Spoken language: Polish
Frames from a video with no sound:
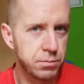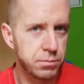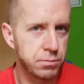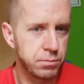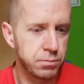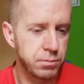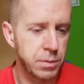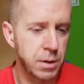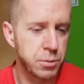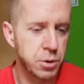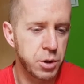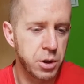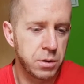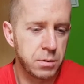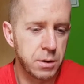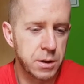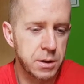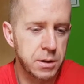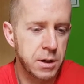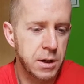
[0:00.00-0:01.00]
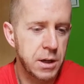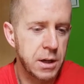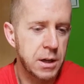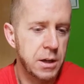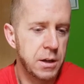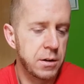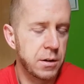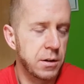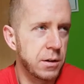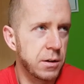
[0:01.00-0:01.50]
na przykład
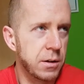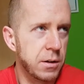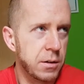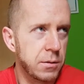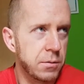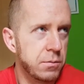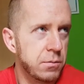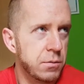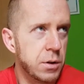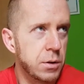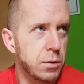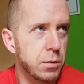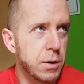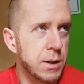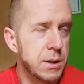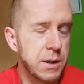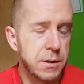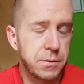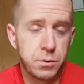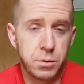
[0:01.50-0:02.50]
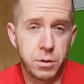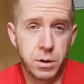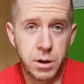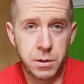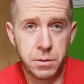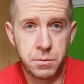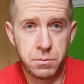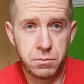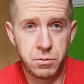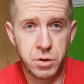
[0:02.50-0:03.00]
e, sytuacja, w
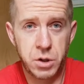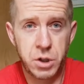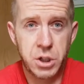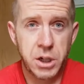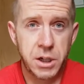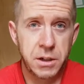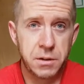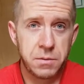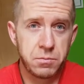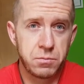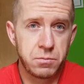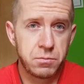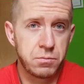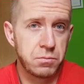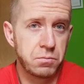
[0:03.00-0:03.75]
której dzisiaj